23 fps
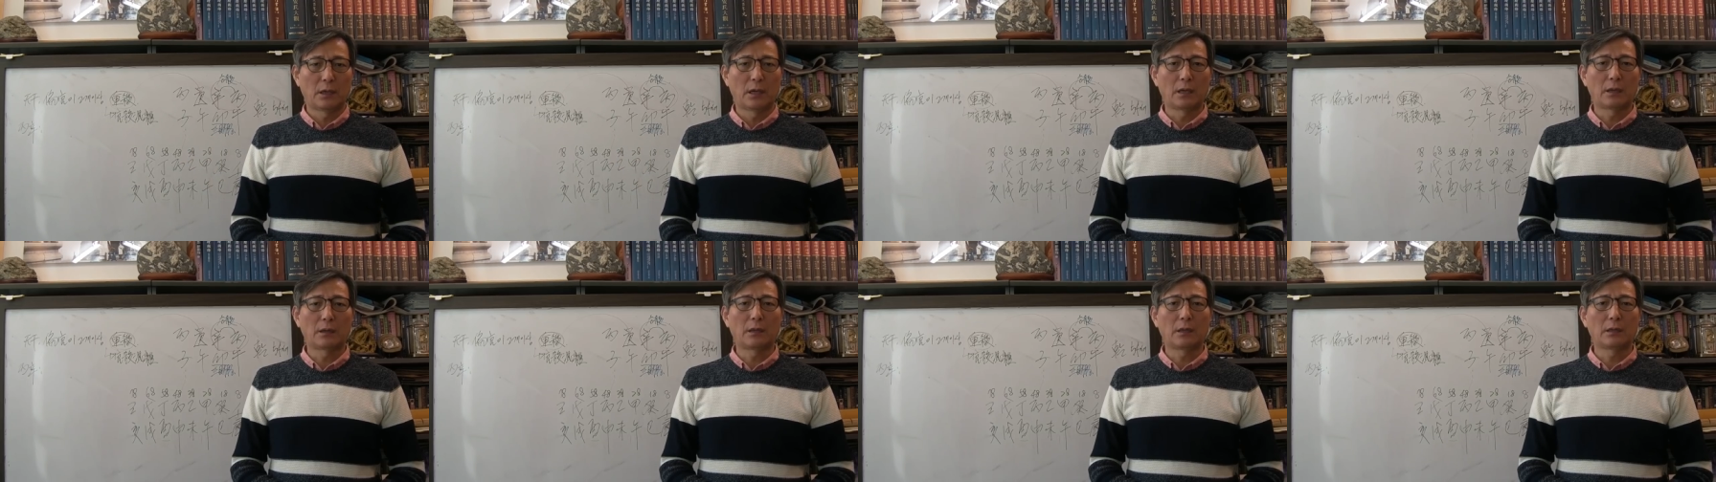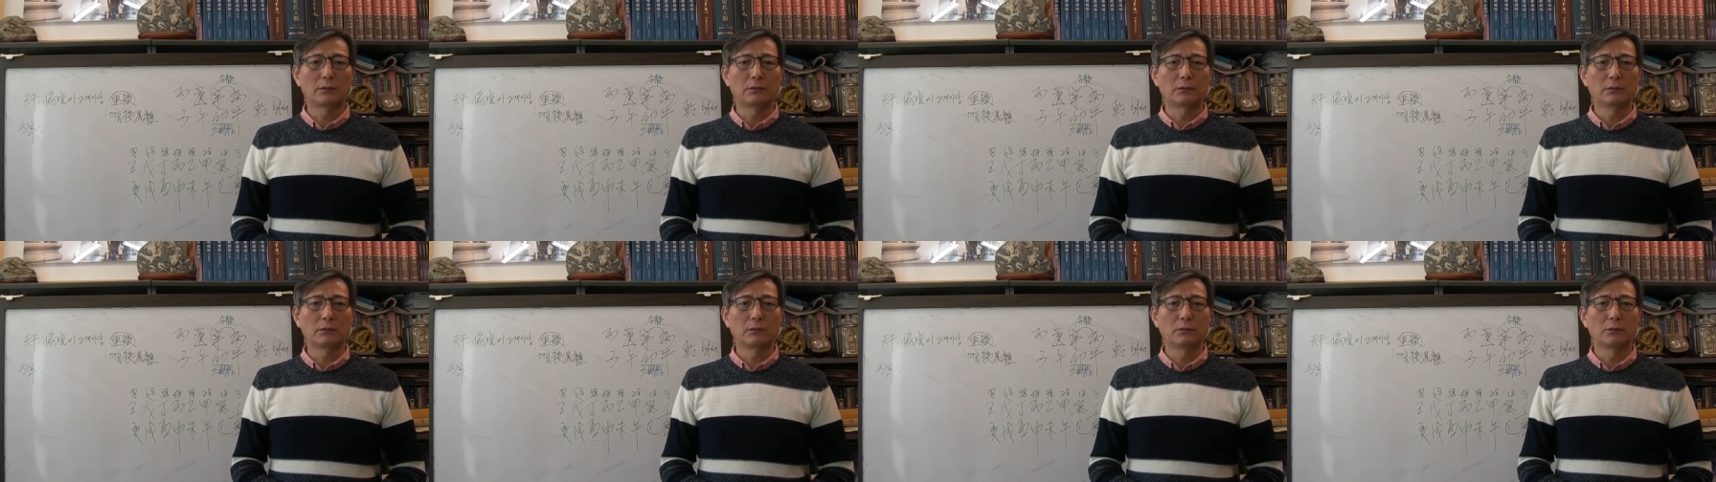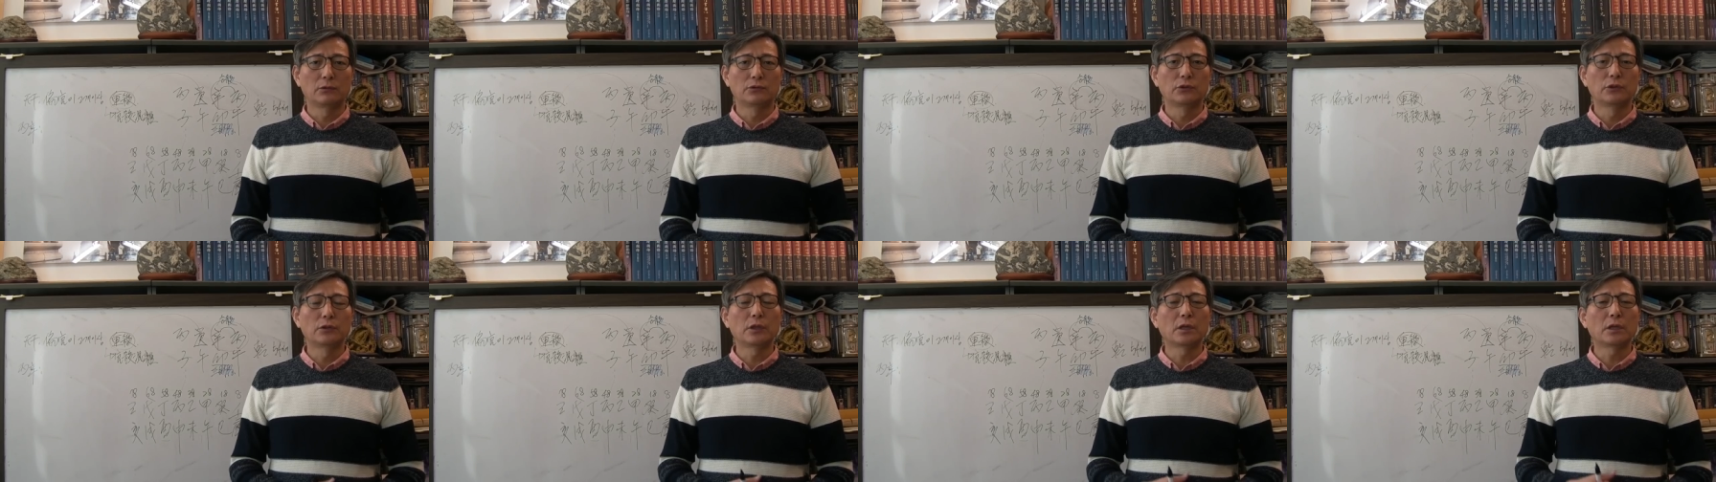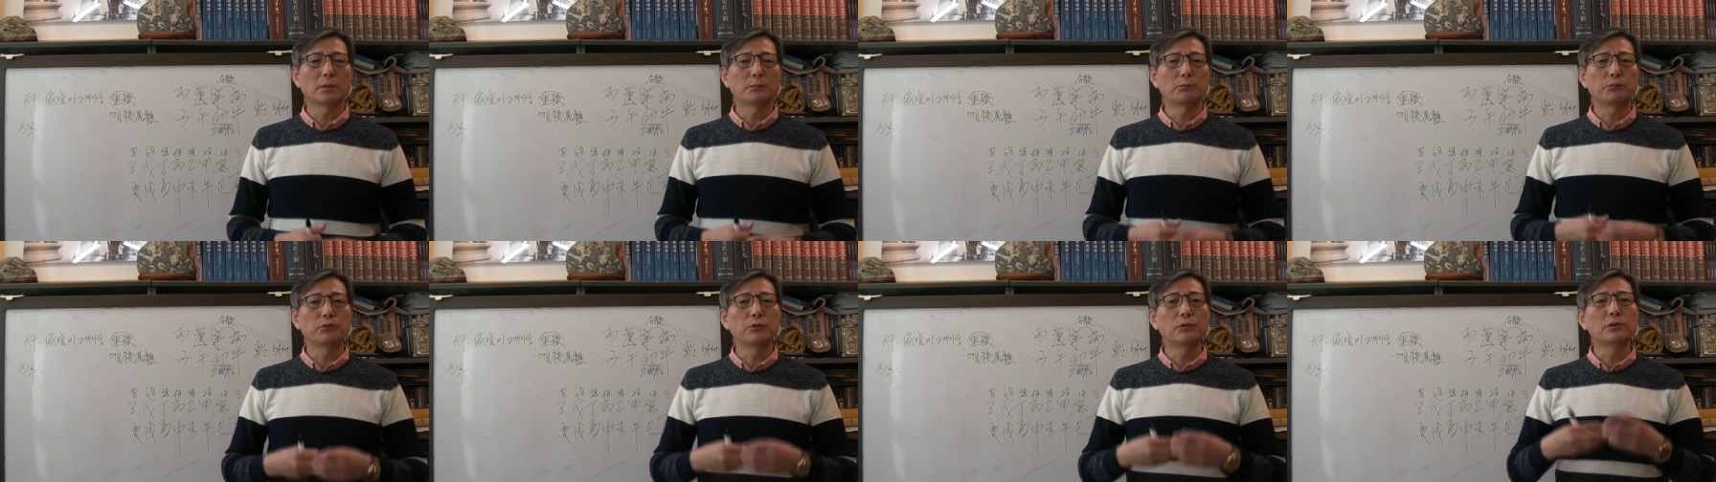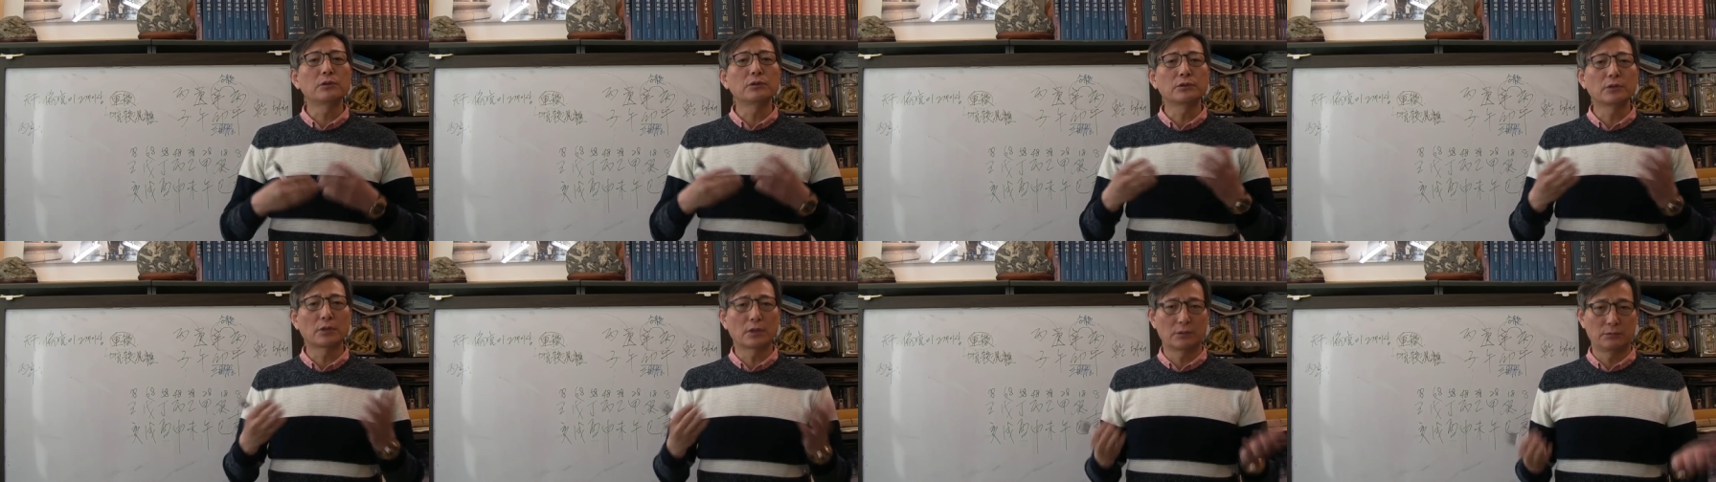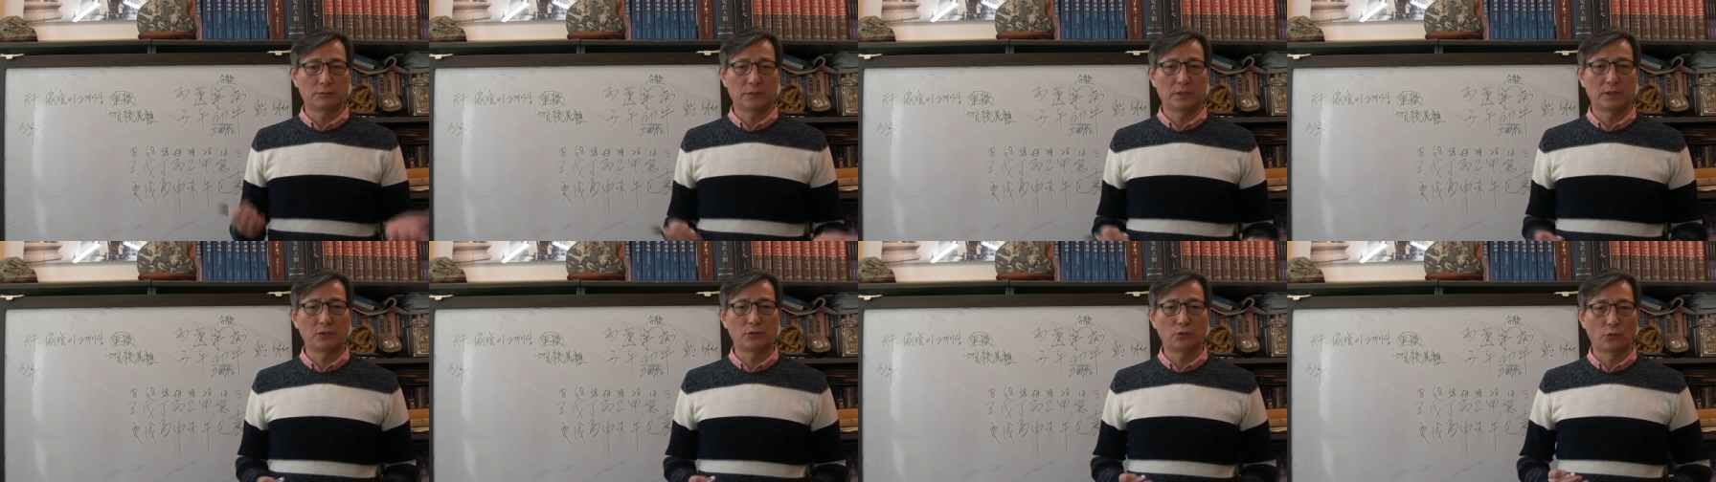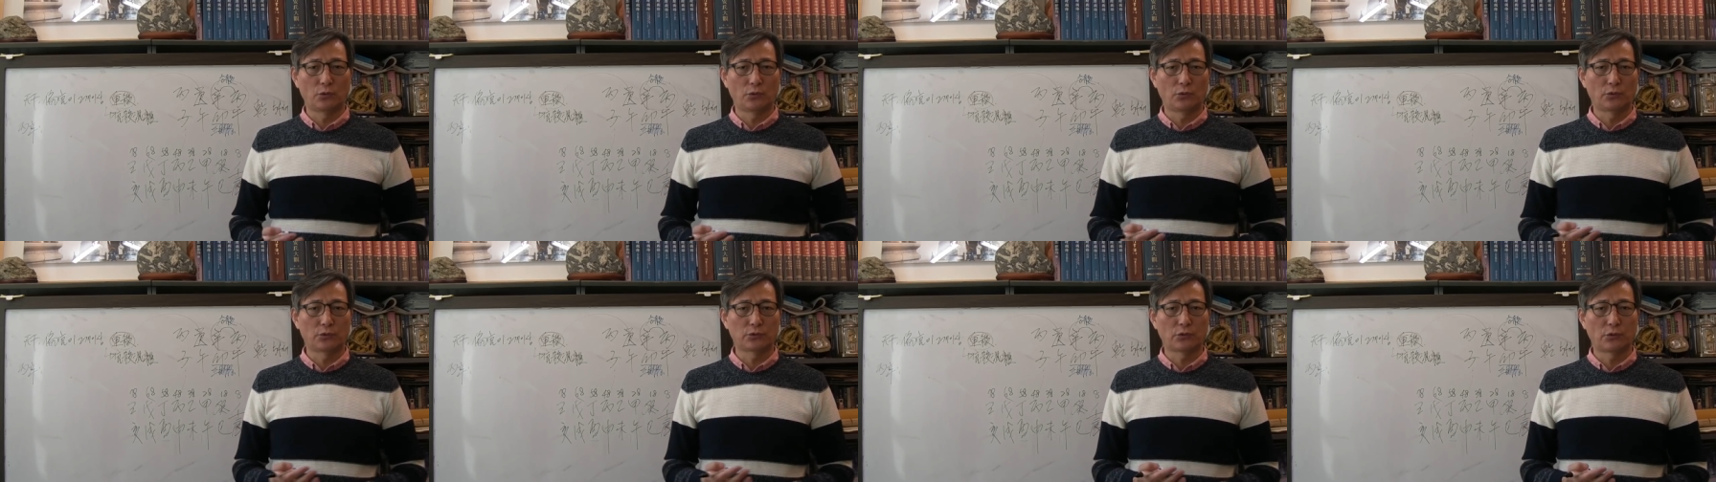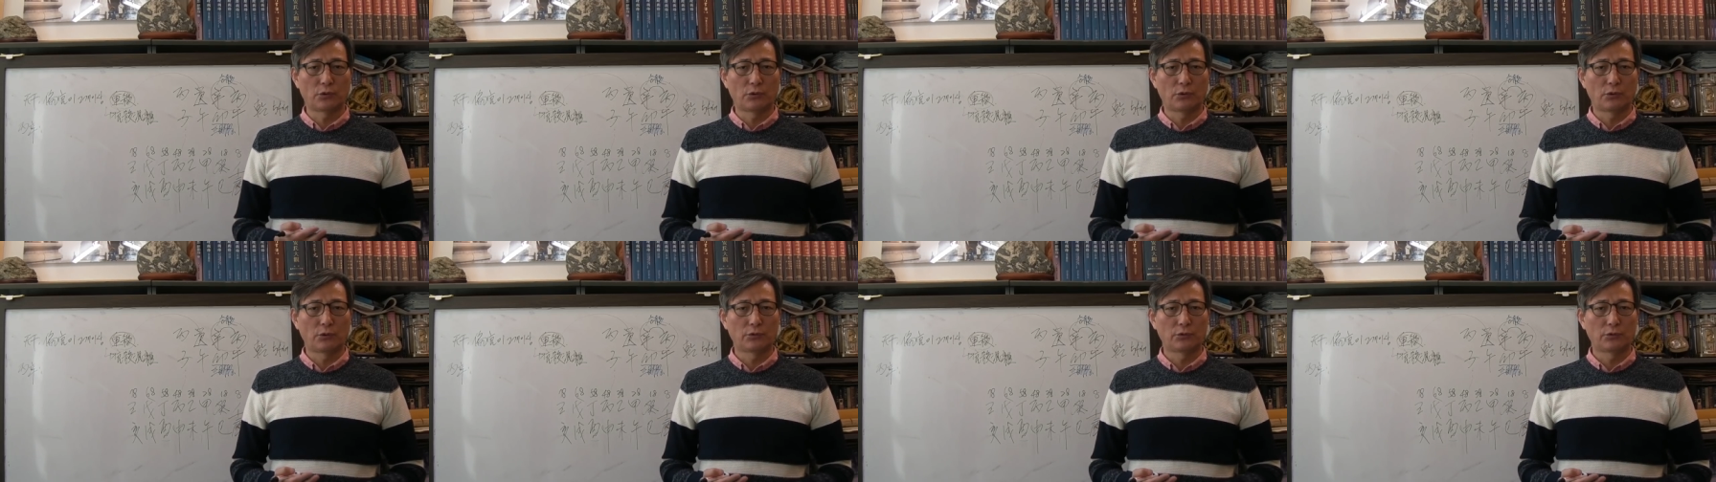할 때는 정강이 풀려져야지만이 좋은 거죠.